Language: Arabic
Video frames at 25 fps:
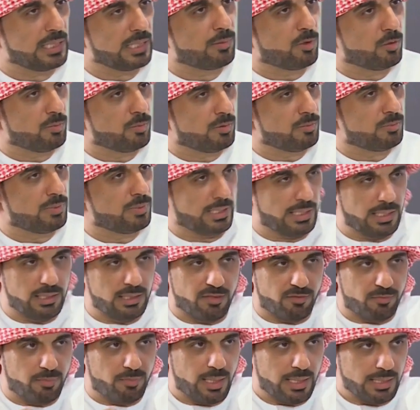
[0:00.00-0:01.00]
أو من بعيد
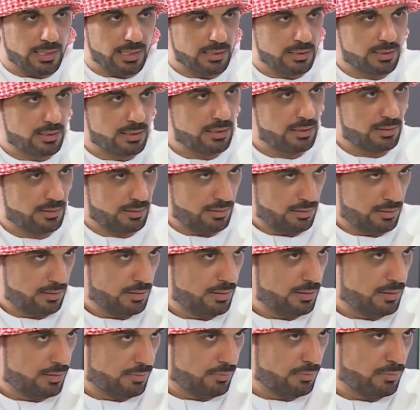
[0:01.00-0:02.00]
في بالك
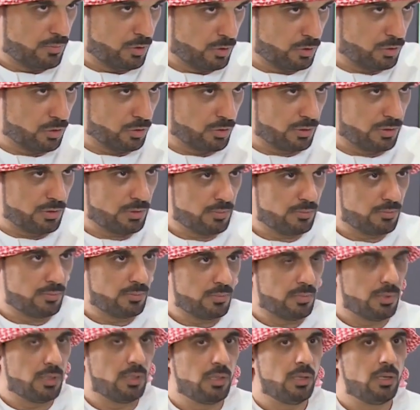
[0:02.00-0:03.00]
موجود
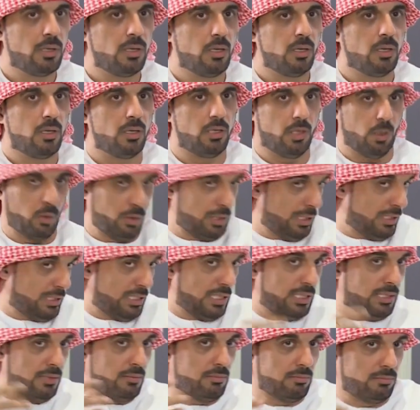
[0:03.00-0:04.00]
لو
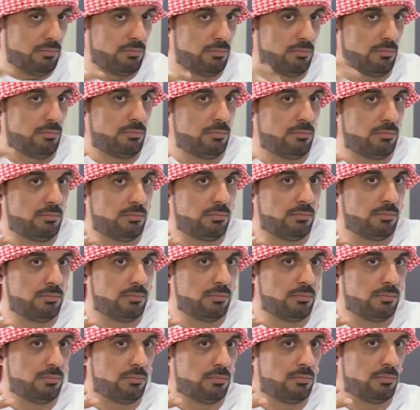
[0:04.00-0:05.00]
قلت
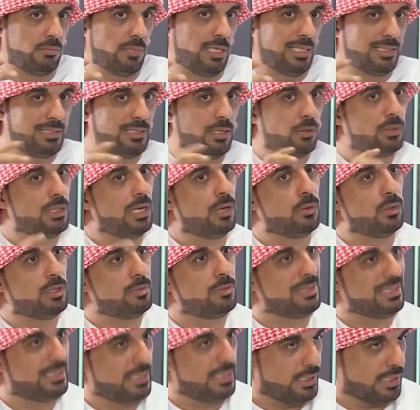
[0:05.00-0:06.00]
الدولة أو
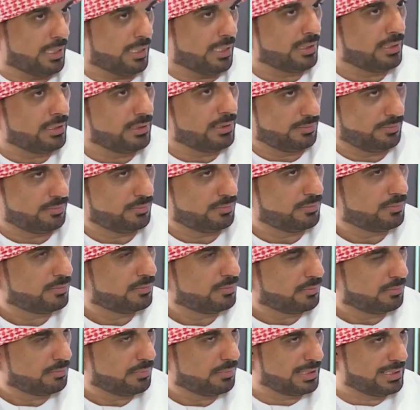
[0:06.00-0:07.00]
المدينة
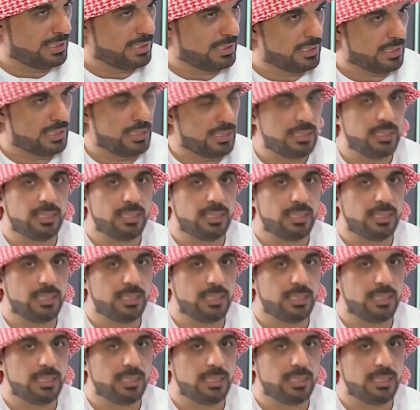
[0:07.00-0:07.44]
مدينة